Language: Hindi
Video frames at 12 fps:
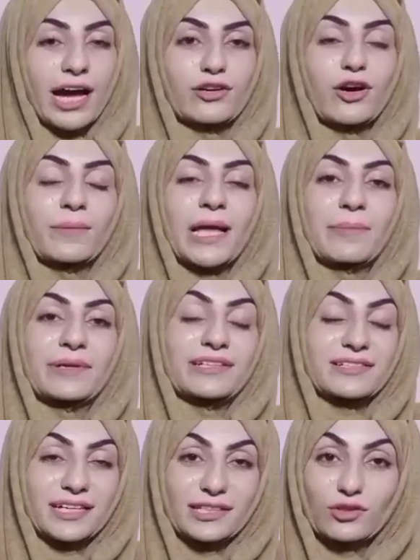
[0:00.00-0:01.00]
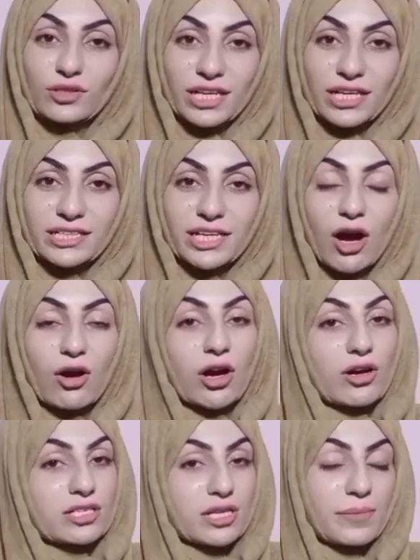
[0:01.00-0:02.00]
आई होप कि आपने रिजल्ट तो देख लिया
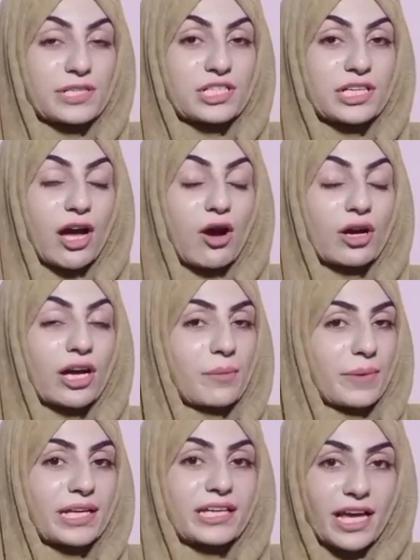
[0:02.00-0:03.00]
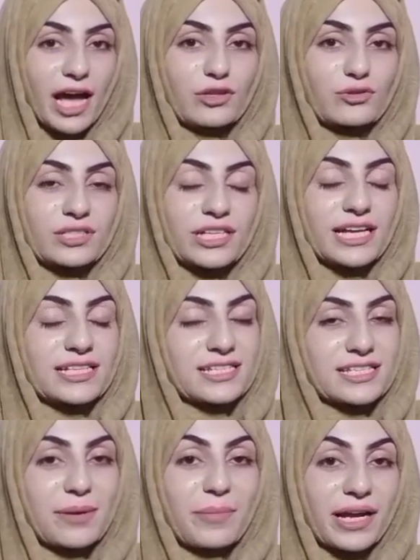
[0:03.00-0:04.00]
होगा और समझ लिया होगा कि मैंने क्या यूज़ किया
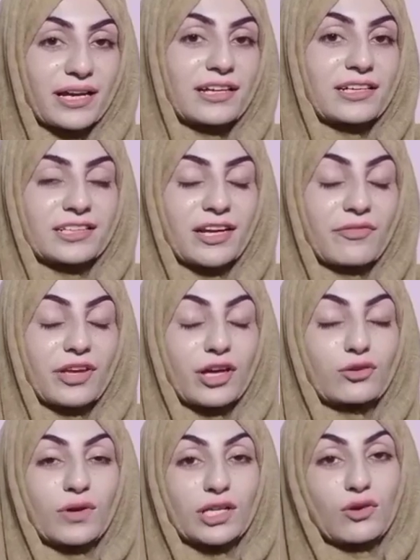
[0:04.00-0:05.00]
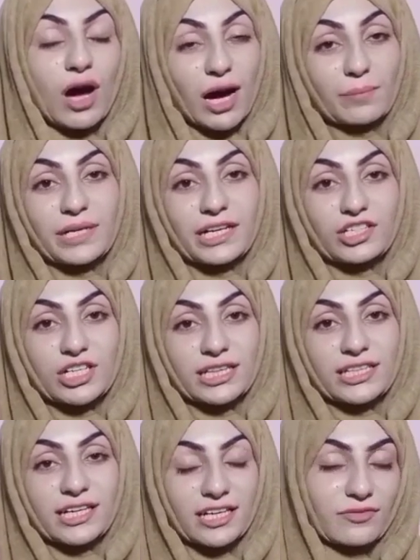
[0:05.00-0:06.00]
जिससे मेरा कलर इतना फेयर हुआ तो आप भी अगर
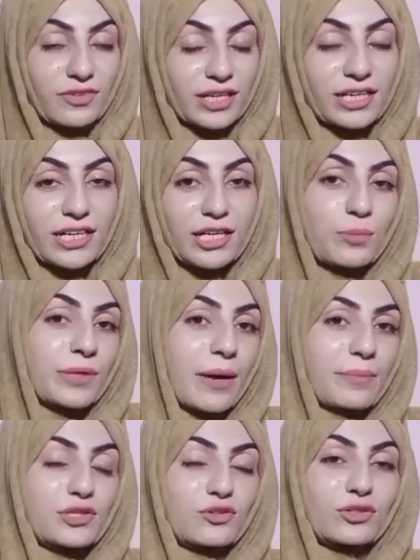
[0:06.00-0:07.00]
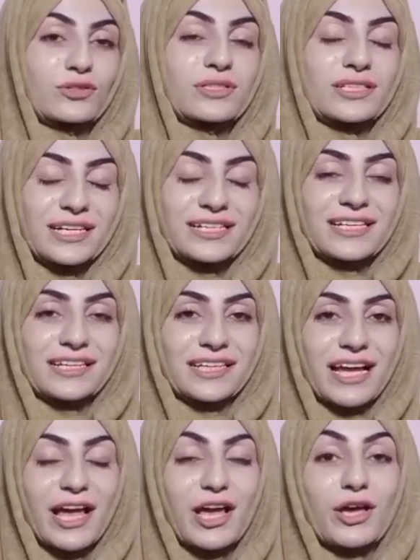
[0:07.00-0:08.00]
चाहते हैं कलर फेयर करना तो फिर आप भी इसको यूज़ कर
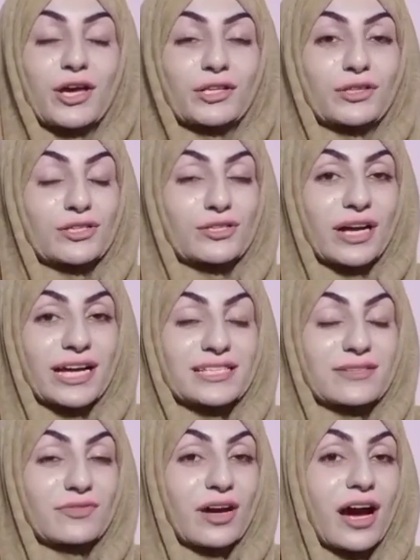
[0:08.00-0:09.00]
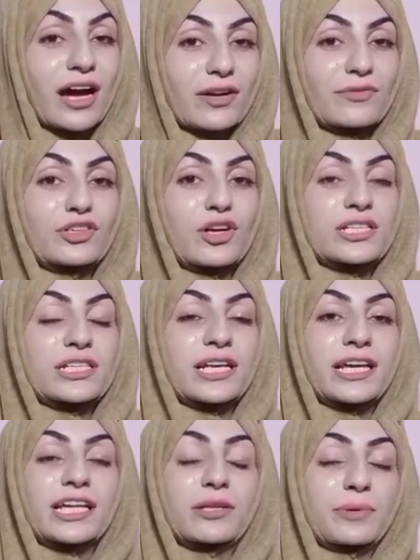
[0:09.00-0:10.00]
सकते हैं तो सो गाइस अगर वीडियो
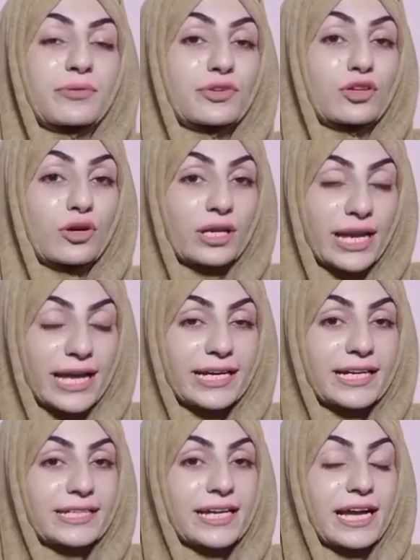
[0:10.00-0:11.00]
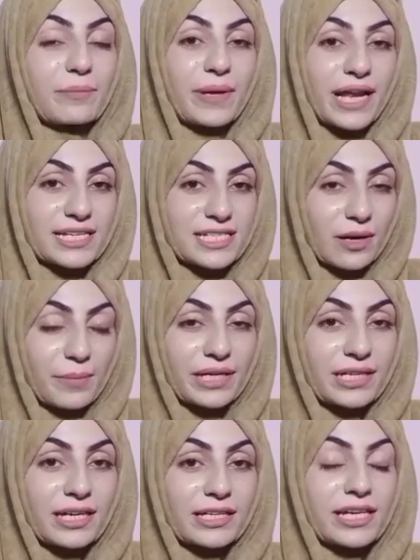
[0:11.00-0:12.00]
अच्छी लगी तो फिर वीडियो को लाइक कर दें एंड प्यारा सा
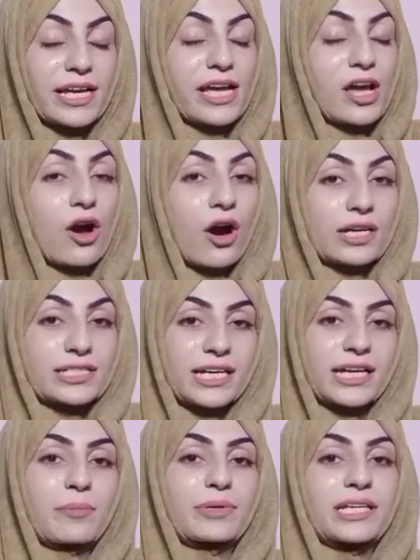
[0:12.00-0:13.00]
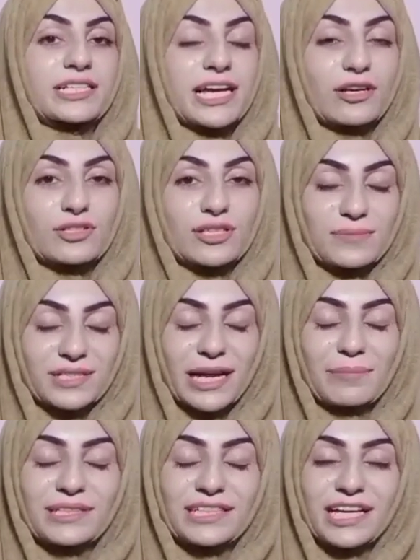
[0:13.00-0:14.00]
कमेंट कर दें और जी अगर अभी तक चैनल को
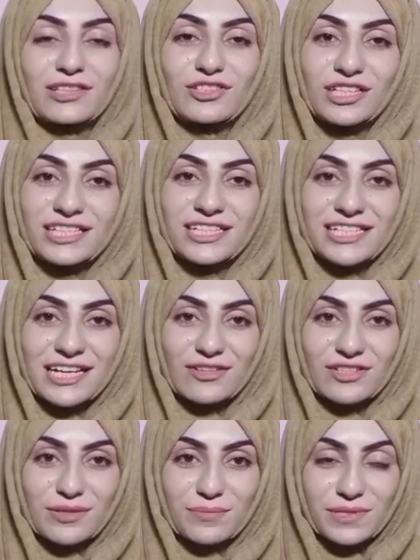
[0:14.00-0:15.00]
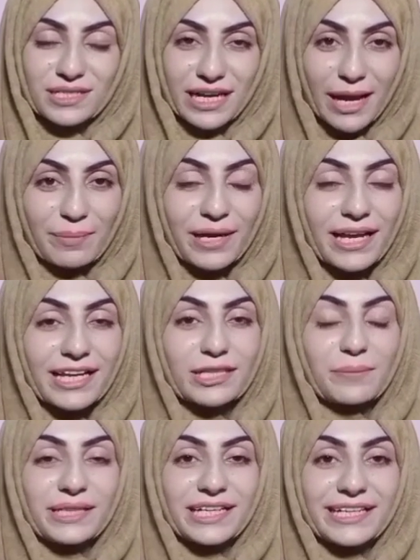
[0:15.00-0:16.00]
सब्सक्राइब नहीं किया तो जल्दी से चैनल को सब्सक्राइब कर
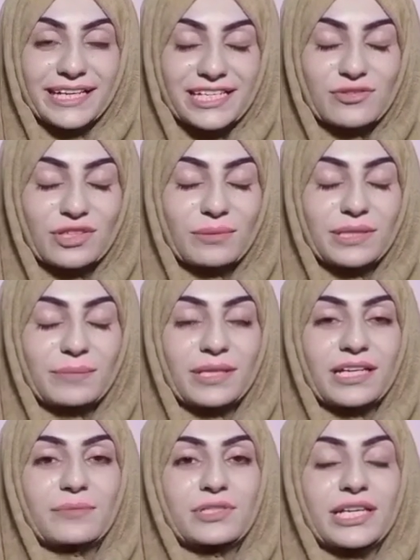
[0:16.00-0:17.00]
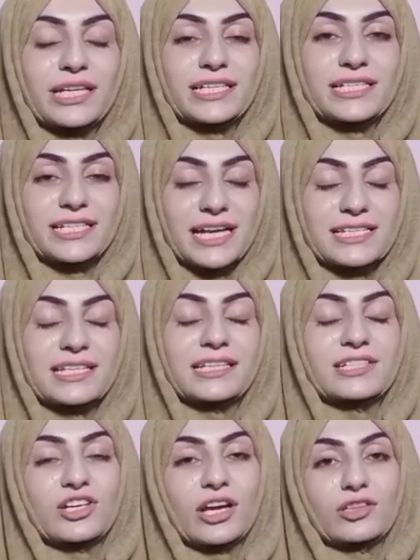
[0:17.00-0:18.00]
लें तो मिलते हैं नेक्स्ट वीडियो में तब तक मुझे इजाज़त
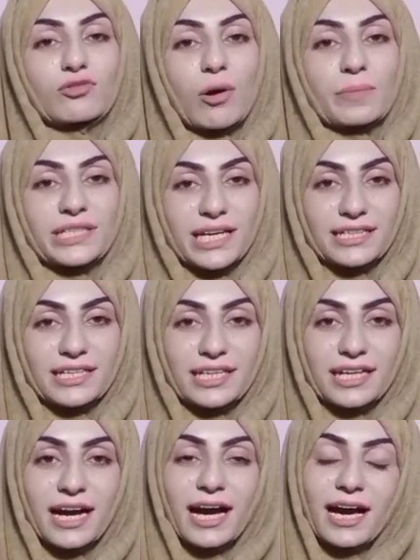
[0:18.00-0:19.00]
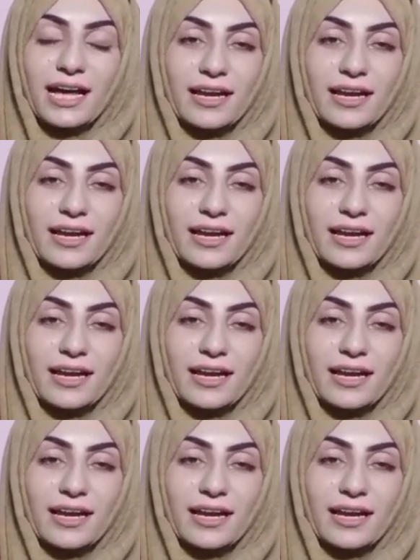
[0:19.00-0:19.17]
दीजिएगा तो वो हमें याद रखिएगा